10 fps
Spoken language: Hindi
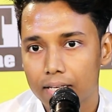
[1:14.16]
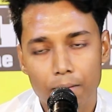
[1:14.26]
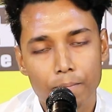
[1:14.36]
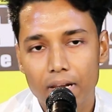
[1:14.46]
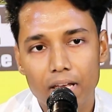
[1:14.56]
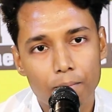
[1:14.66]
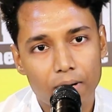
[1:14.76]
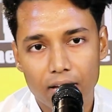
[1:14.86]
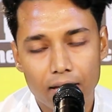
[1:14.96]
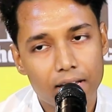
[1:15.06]
कि मेरे
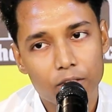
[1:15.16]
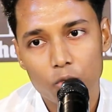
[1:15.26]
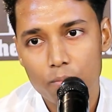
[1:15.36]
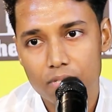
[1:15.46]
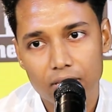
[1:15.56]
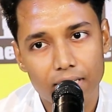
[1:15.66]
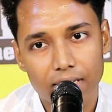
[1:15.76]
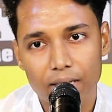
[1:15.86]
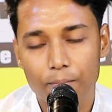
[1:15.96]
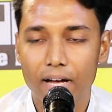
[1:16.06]
बगैर तुम
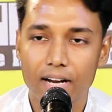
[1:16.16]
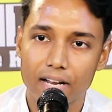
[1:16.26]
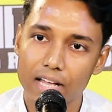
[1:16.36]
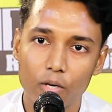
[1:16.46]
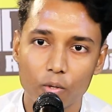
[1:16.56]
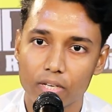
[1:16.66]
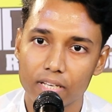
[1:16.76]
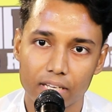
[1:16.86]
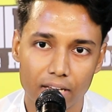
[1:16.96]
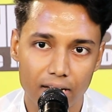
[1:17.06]
जिंदगी भर रह
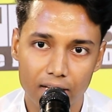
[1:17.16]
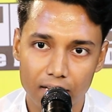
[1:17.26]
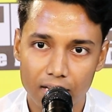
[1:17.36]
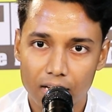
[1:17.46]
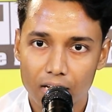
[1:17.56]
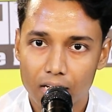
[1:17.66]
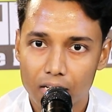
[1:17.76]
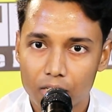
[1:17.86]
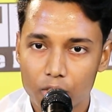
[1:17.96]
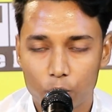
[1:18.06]
लोगी क्या
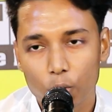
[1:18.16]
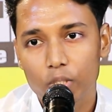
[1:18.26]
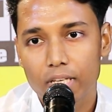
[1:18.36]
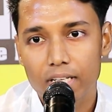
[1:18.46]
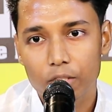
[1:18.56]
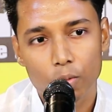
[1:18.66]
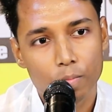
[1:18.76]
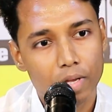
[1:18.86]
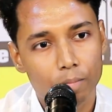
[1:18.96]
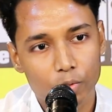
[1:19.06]
जो दर्द
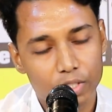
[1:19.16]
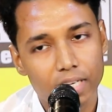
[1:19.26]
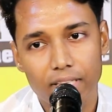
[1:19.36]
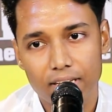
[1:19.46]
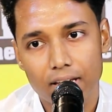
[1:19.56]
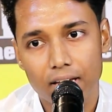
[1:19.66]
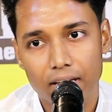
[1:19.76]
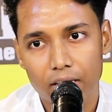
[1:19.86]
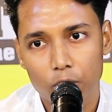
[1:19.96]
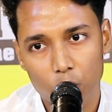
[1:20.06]
तुमने मुझे दिया
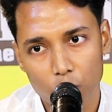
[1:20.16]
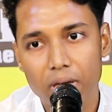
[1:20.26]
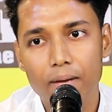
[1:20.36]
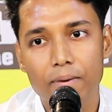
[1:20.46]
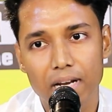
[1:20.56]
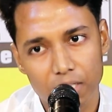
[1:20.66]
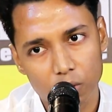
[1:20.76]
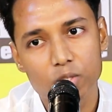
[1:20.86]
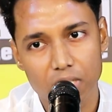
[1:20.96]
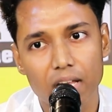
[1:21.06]
है तुम्हें मिले
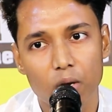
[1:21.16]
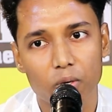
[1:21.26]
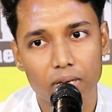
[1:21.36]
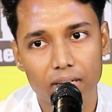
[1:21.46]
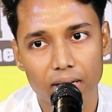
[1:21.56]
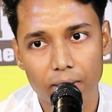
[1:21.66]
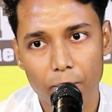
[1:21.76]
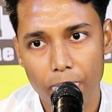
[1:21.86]
तो सह लोगी क्या